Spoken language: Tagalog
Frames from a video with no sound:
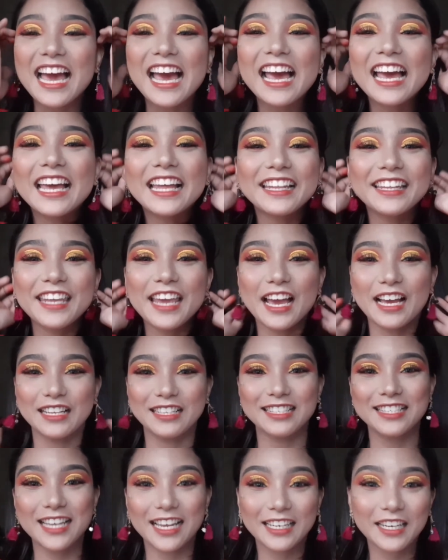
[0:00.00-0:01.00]
and yeah,
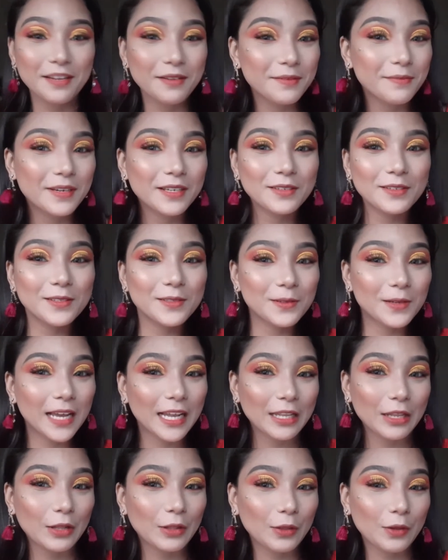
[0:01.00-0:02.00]
sana
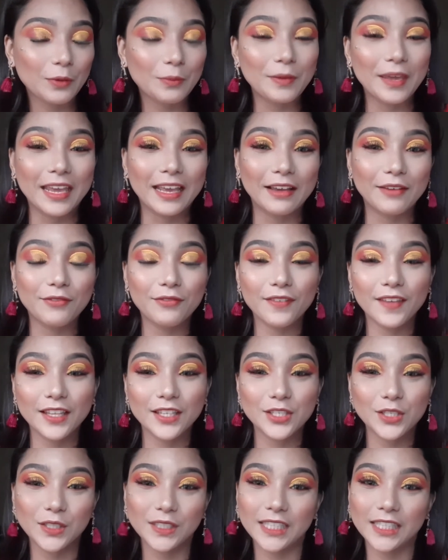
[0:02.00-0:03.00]
magustuhan nyo tong makeup
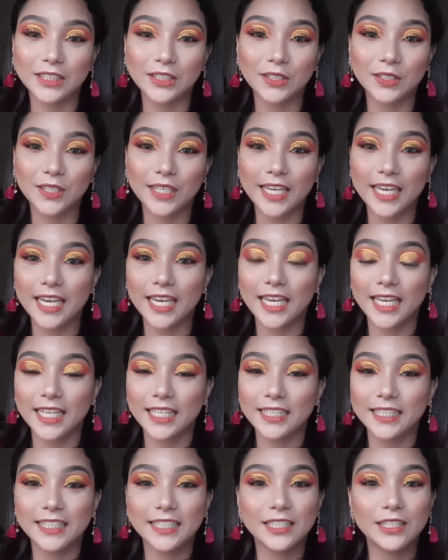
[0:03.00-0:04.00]
video na to
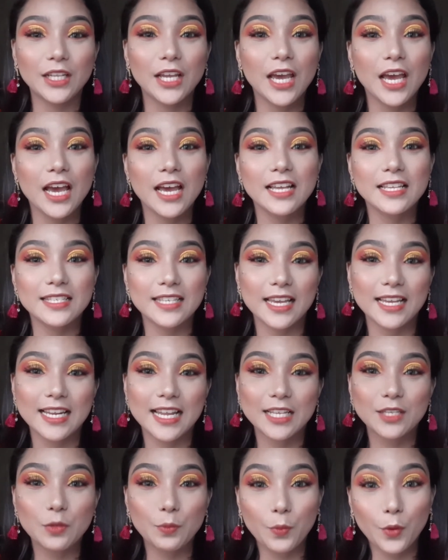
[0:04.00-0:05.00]
and
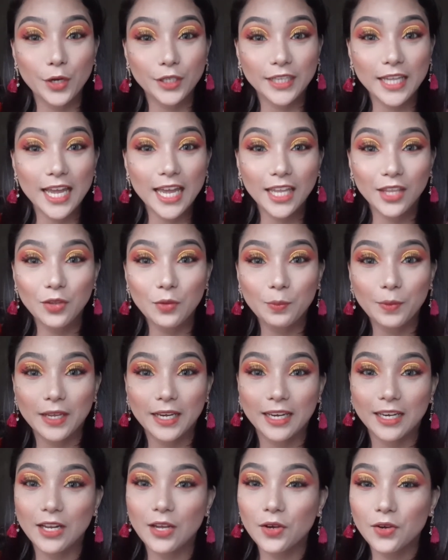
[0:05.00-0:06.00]
sana supportahan nyo pa
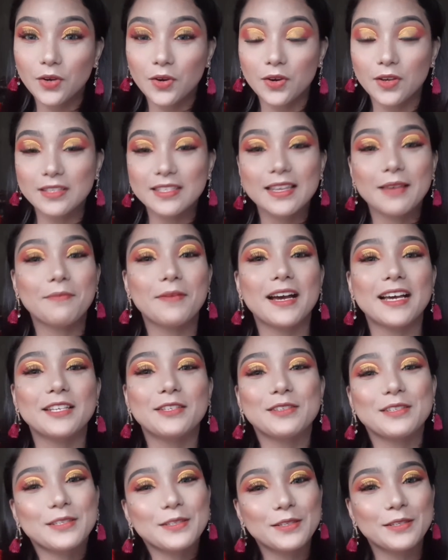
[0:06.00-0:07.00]
rin ako sa mga
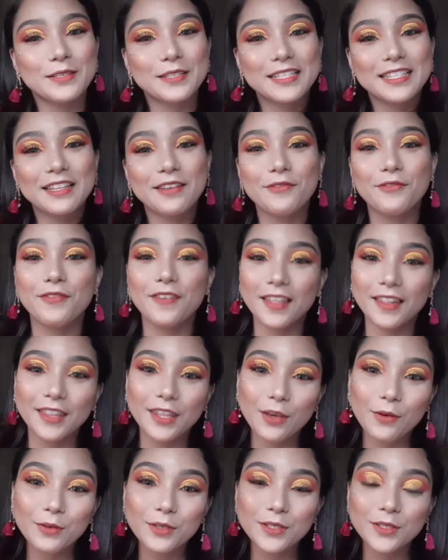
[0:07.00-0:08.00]
susunod na
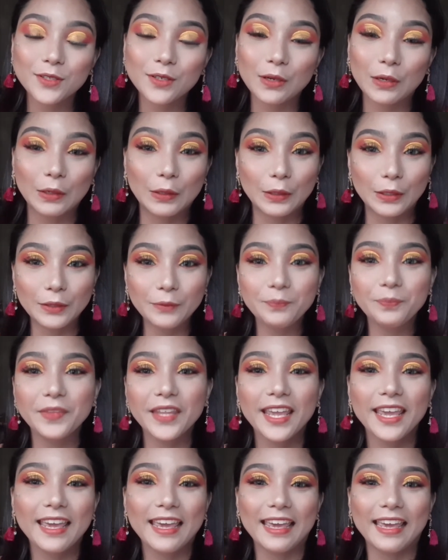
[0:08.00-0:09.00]
videos ko.
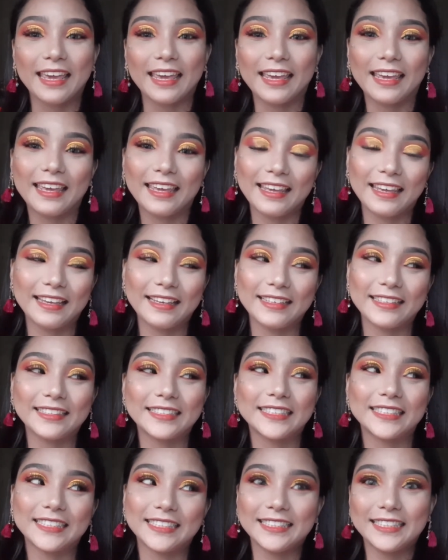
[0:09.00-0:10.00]

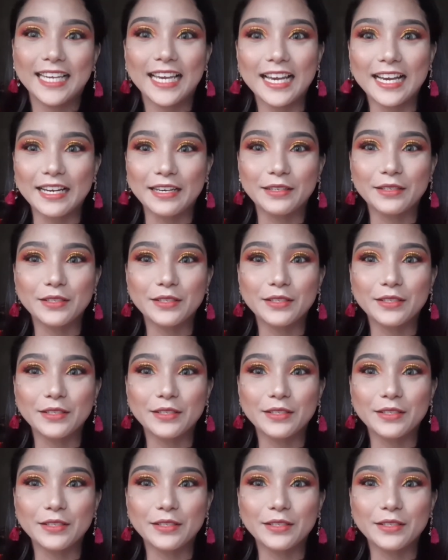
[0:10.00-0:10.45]
And yeah,